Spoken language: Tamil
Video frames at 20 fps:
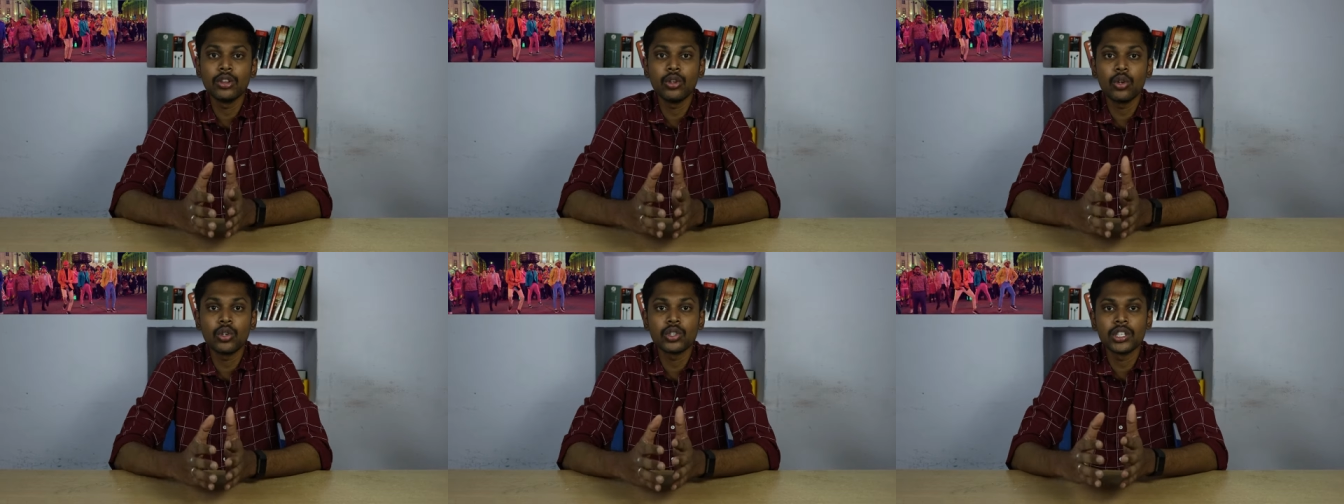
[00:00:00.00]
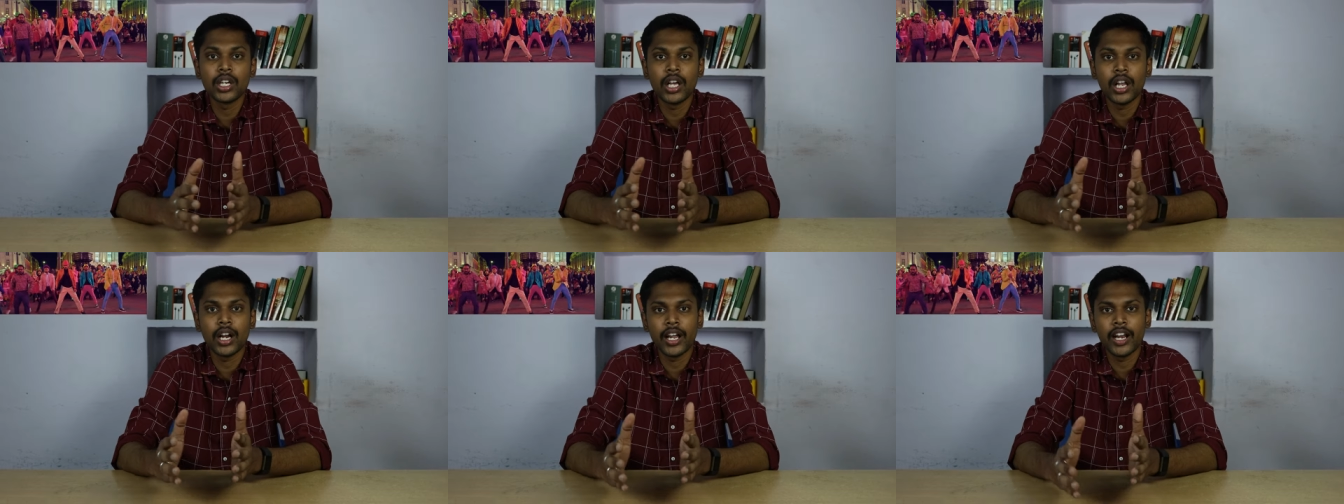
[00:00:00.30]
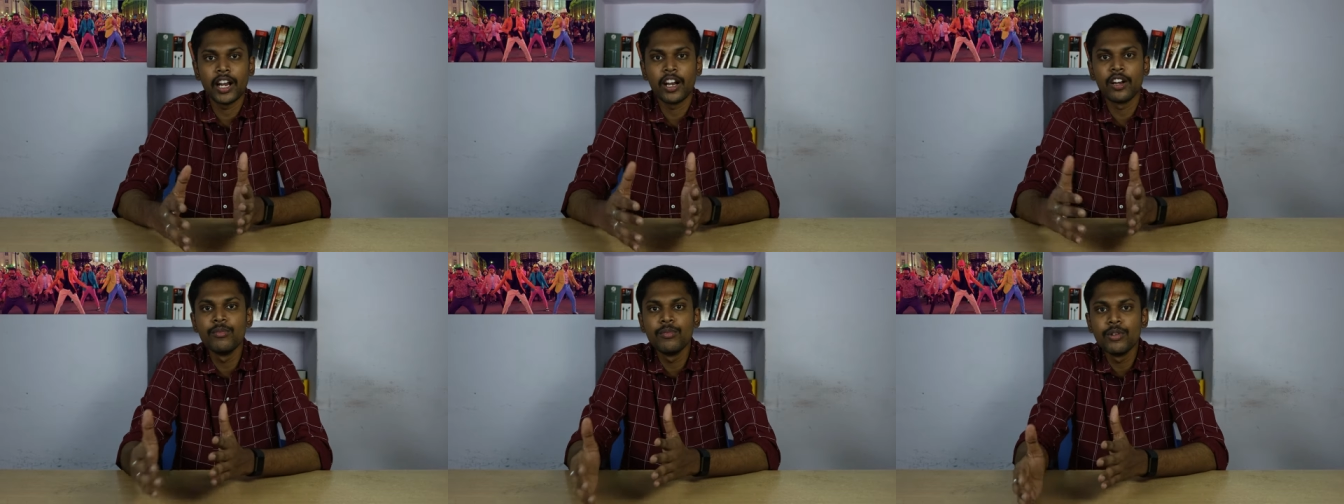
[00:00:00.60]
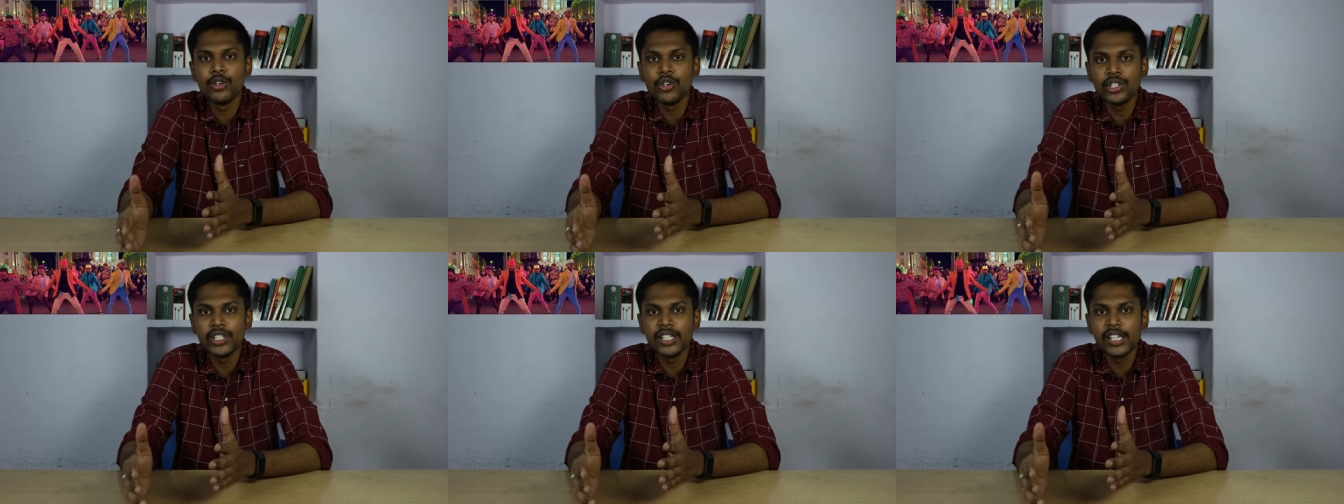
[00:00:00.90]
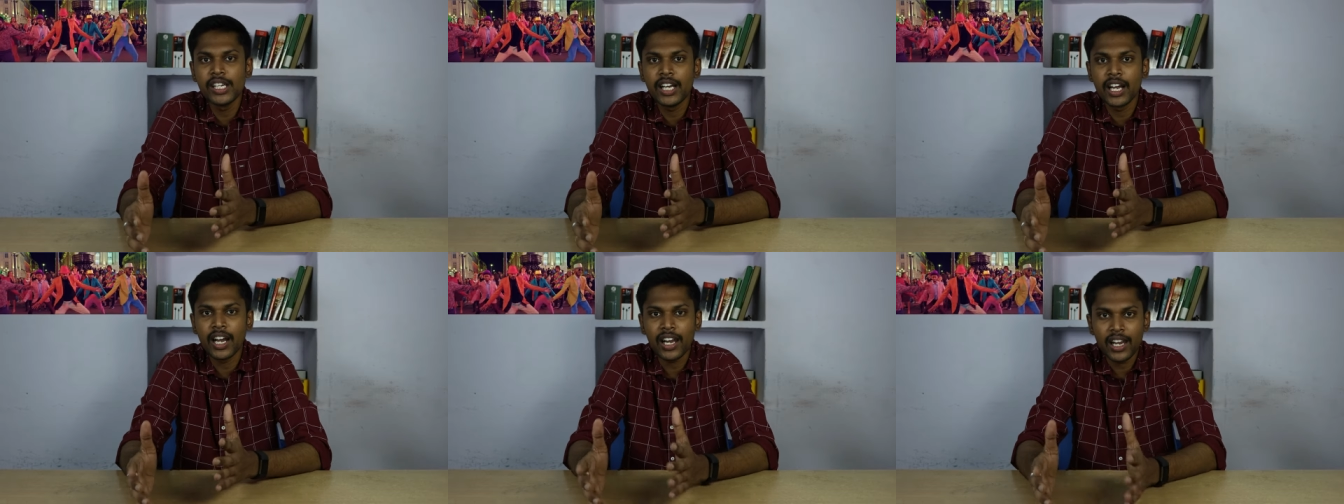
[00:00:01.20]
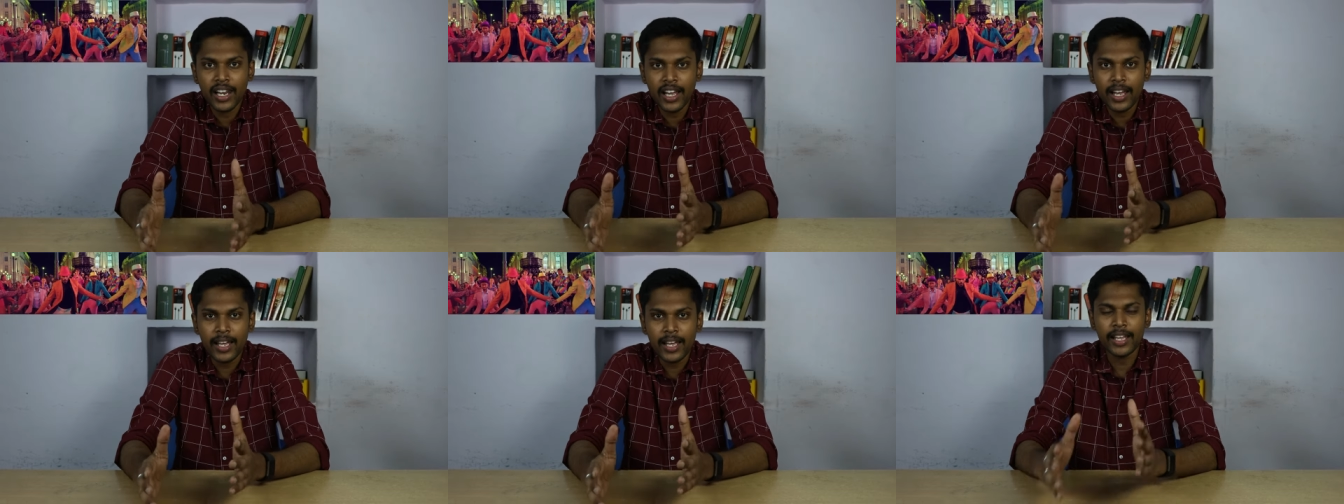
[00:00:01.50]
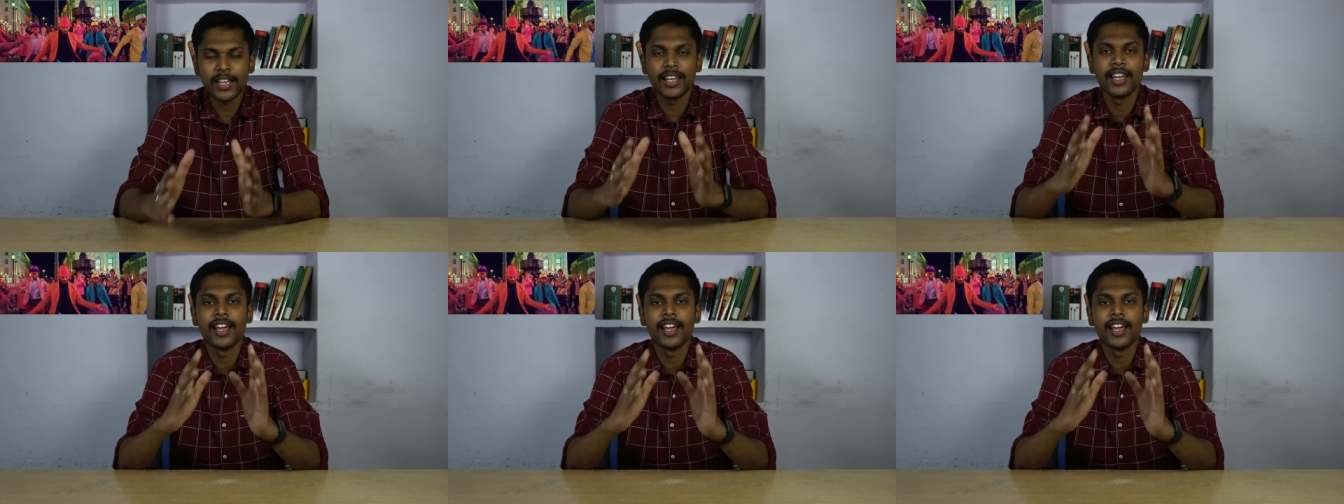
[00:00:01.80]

சந்தோஷ் நாராயணன் மியூசிக்கலில்